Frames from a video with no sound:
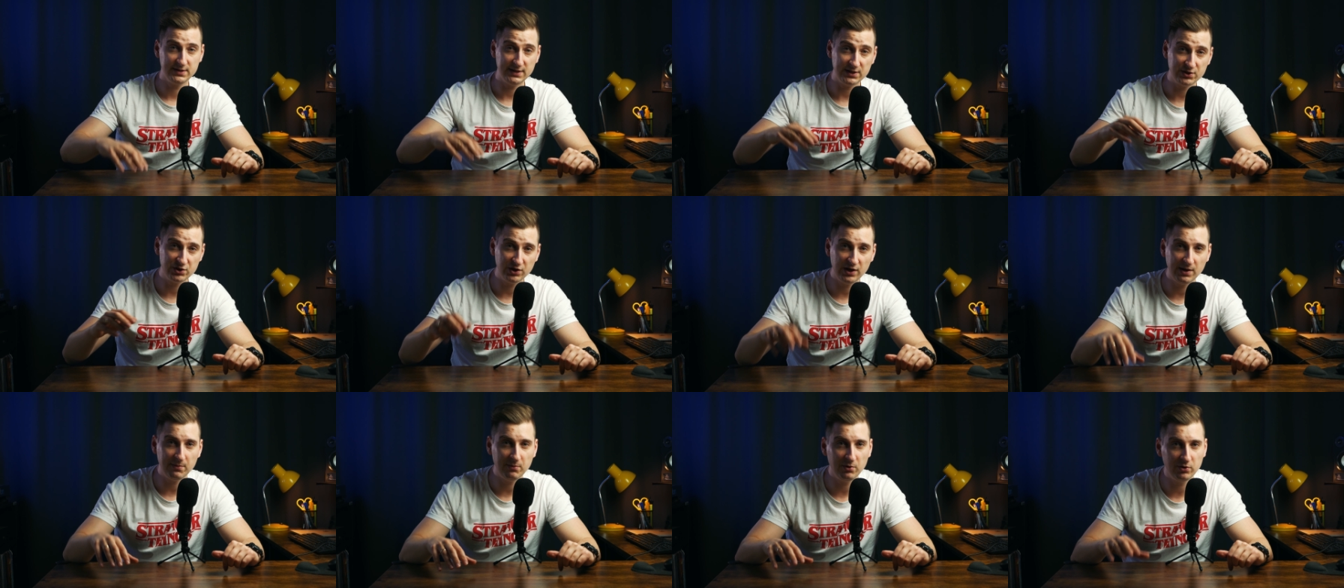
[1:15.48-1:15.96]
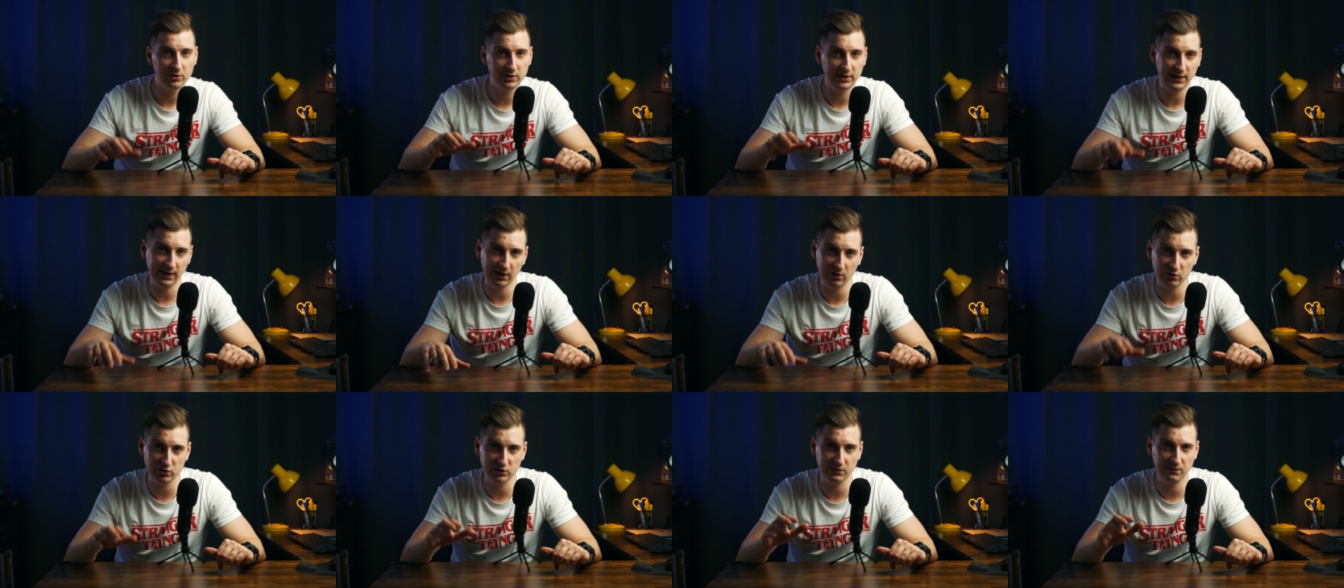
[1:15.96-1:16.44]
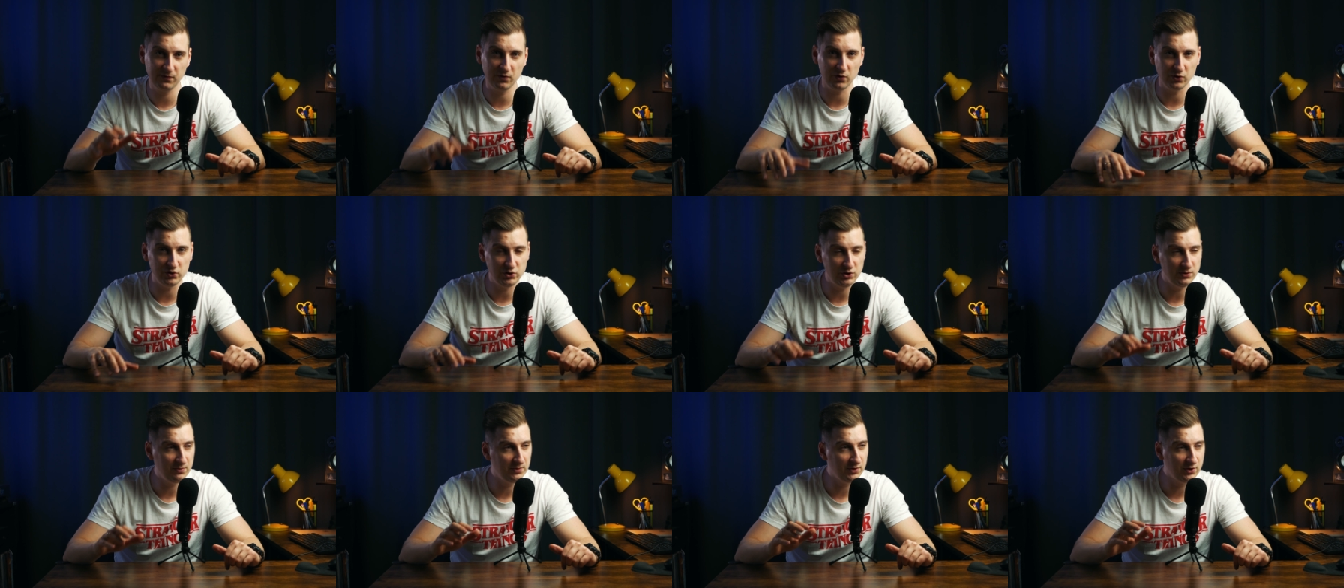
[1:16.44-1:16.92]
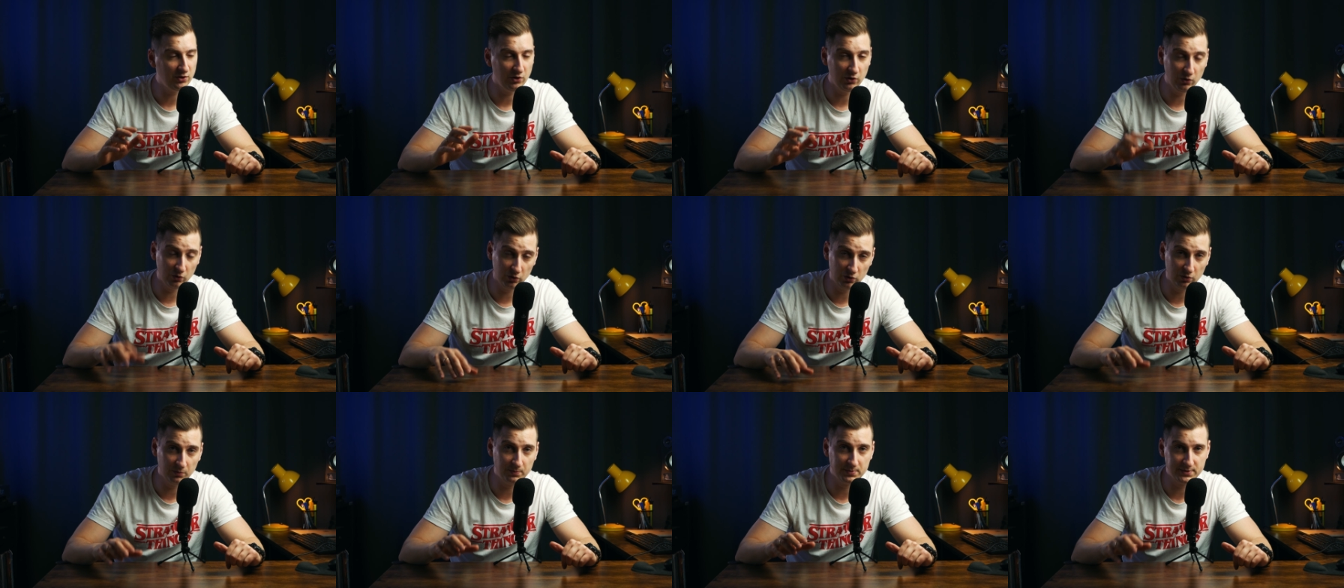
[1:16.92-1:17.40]
Zaczynamy od tego, że wchodzimy do
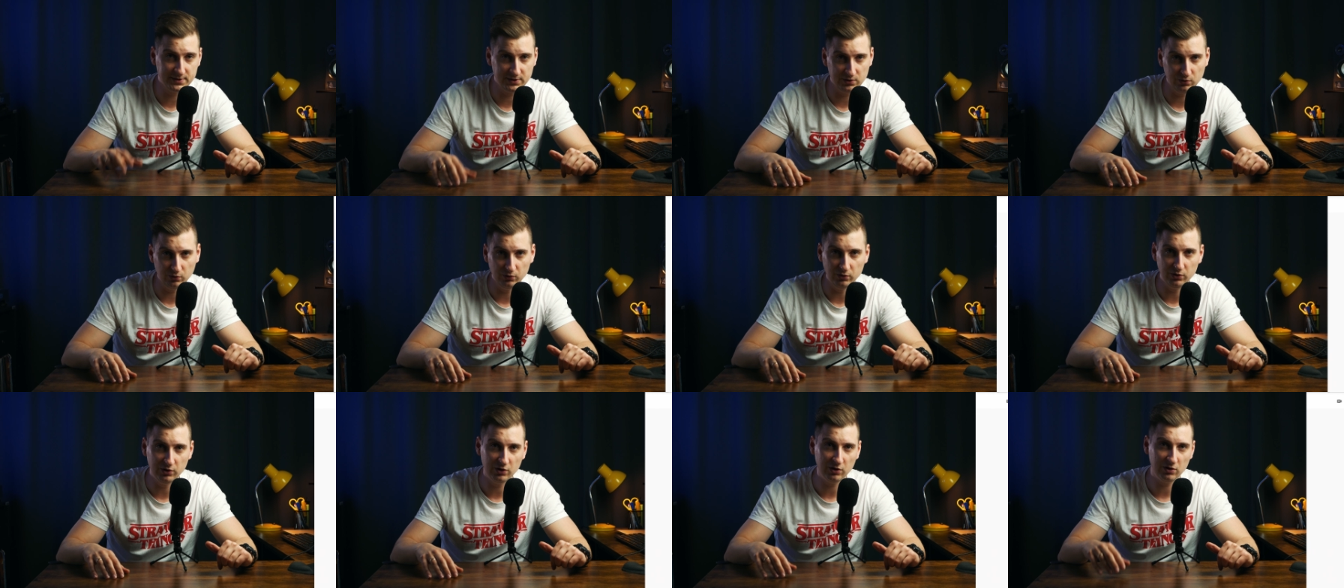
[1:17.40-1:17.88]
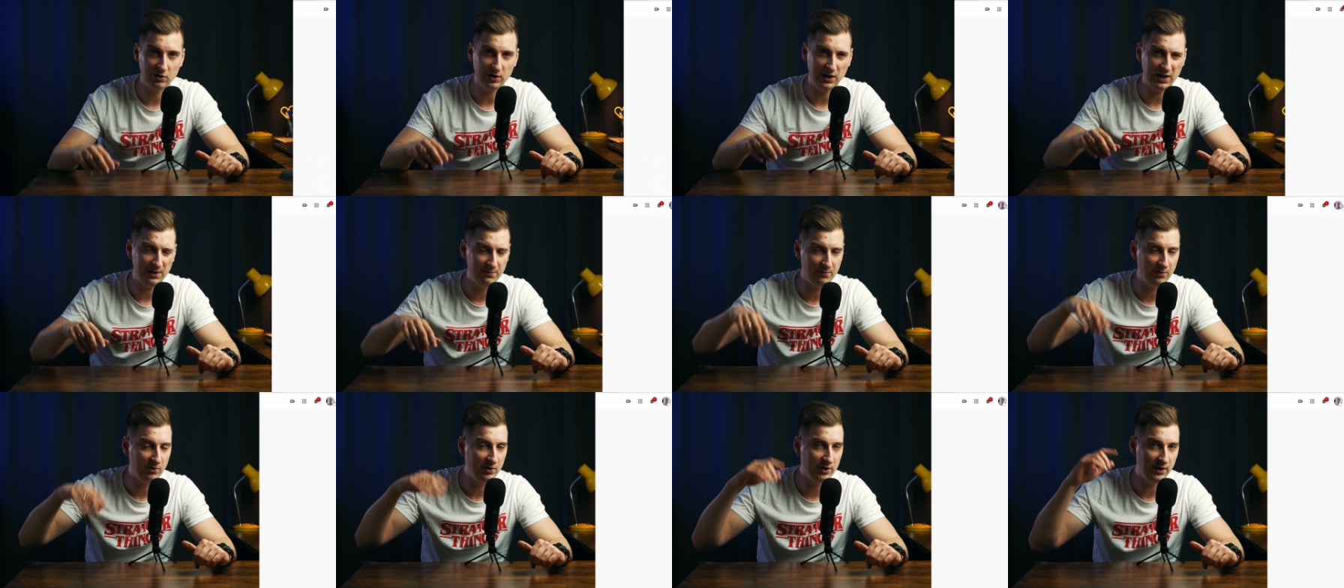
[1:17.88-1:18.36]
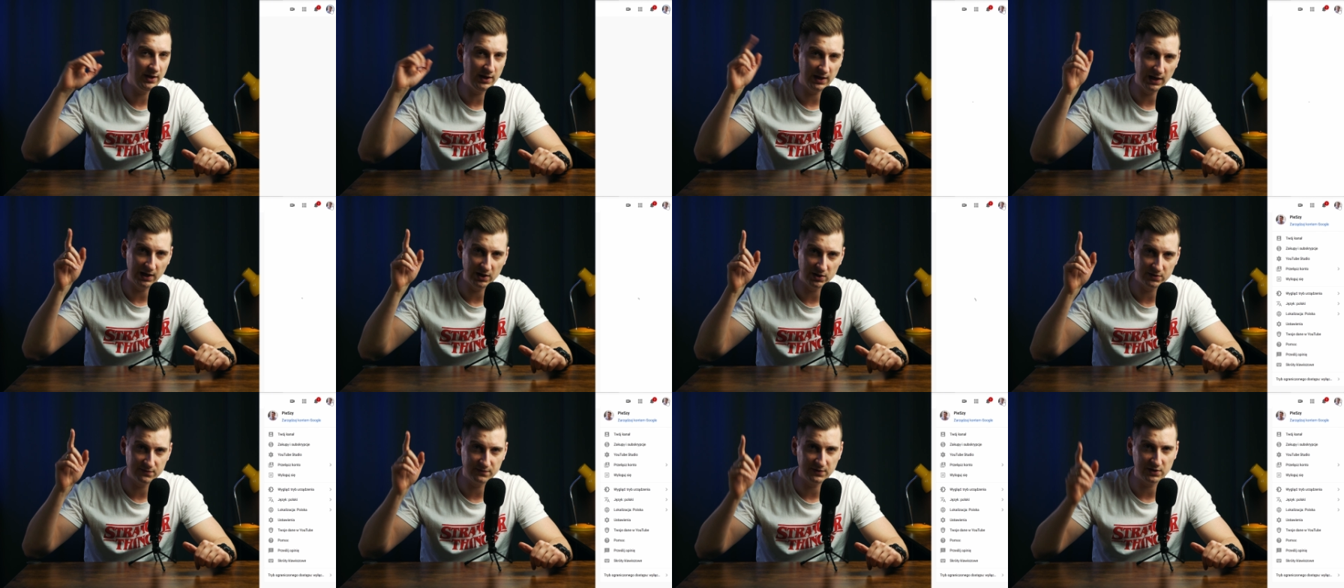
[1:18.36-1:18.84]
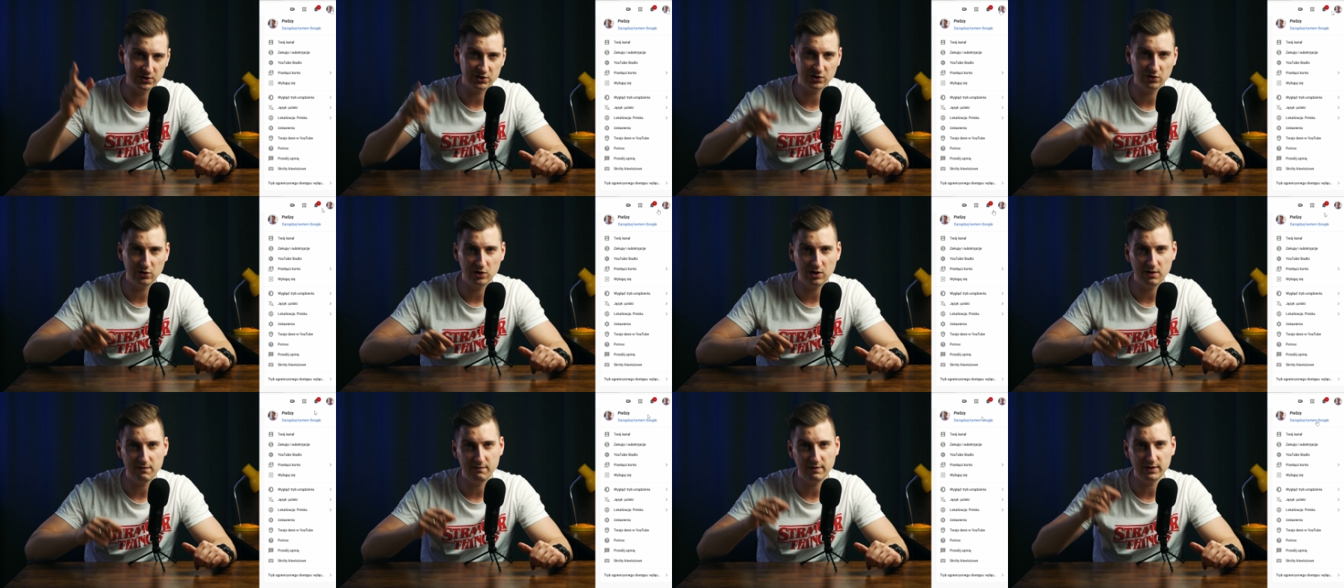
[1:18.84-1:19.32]
YouTube Studio albo klikając w
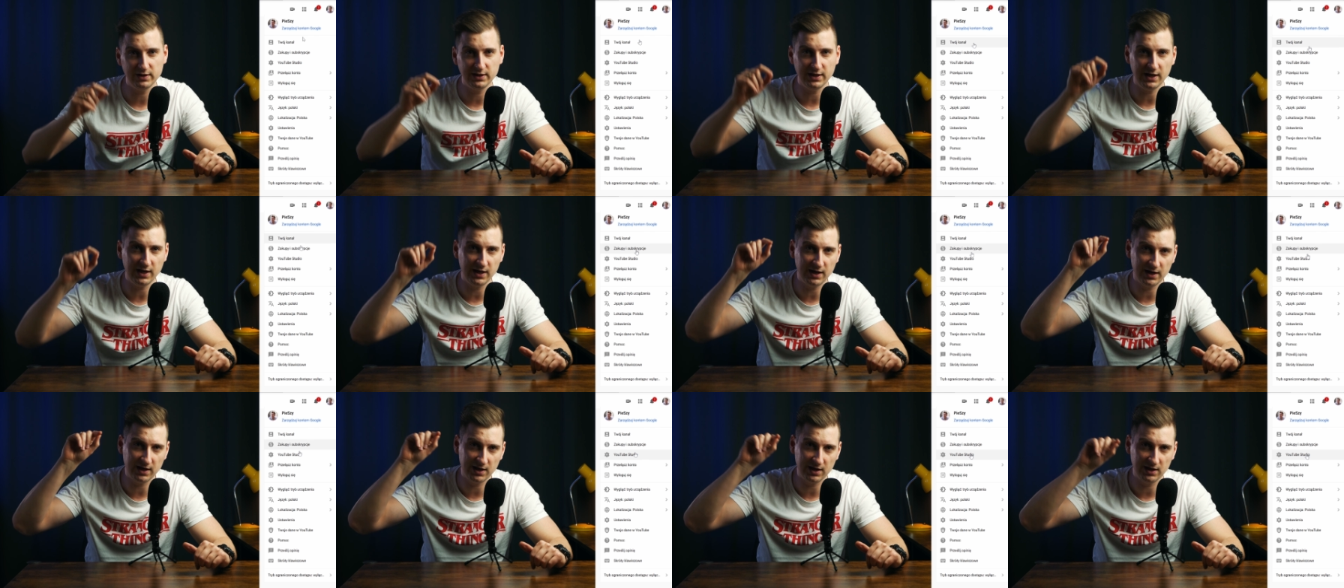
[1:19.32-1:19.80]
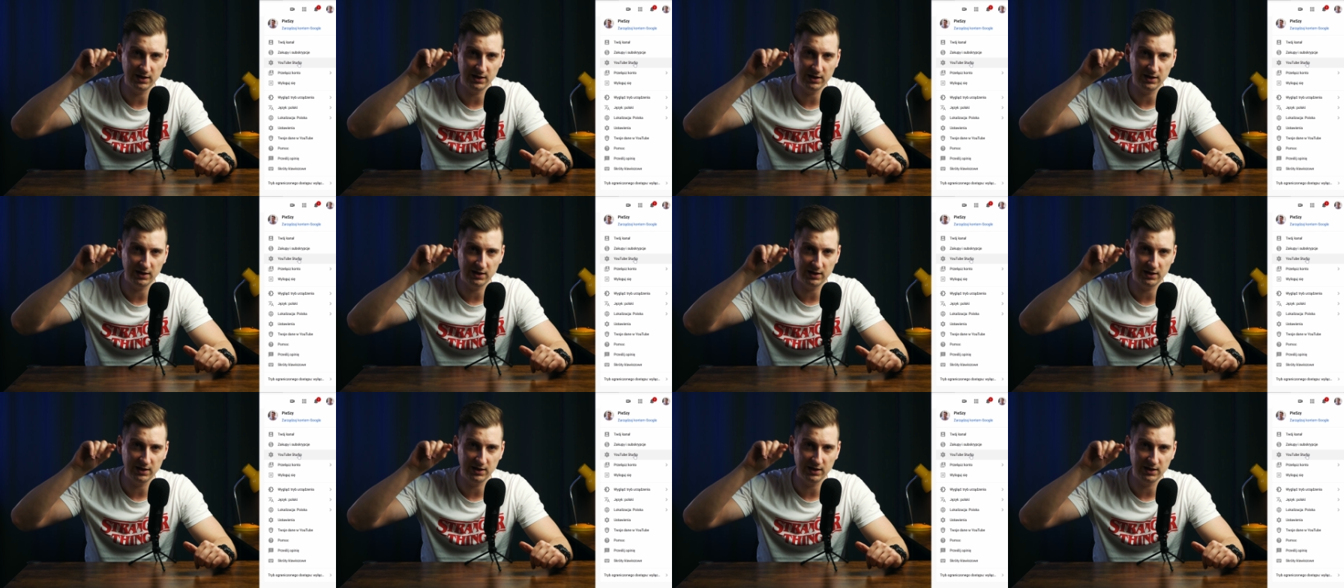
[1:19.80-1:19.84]
naszego awatara